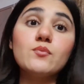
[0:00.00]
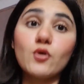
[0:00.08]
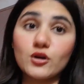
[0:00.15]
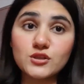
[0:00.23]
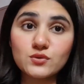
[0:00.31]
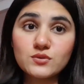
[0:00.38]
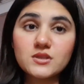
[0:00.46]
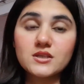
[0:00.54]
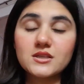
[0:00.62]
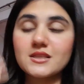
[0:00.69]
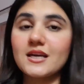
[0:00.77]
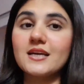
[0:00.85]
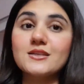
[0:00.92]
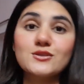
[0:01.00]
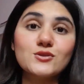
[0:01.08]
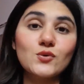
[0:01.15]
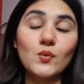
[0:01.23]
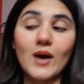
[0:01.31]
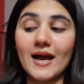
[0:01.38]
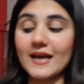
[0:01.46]
बहुत सूट करता है सो
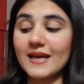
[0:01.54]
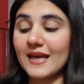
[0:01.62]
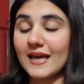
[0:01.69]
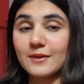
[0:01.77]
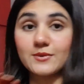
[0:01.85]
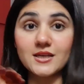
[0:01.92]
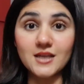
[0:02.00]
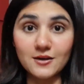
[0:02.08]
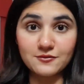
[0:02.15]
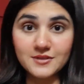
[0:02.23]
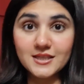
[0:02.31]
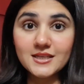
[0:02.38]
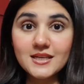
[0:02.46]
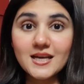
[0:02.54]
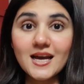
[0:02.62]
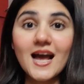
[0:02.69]
आई एम इन लव विद इट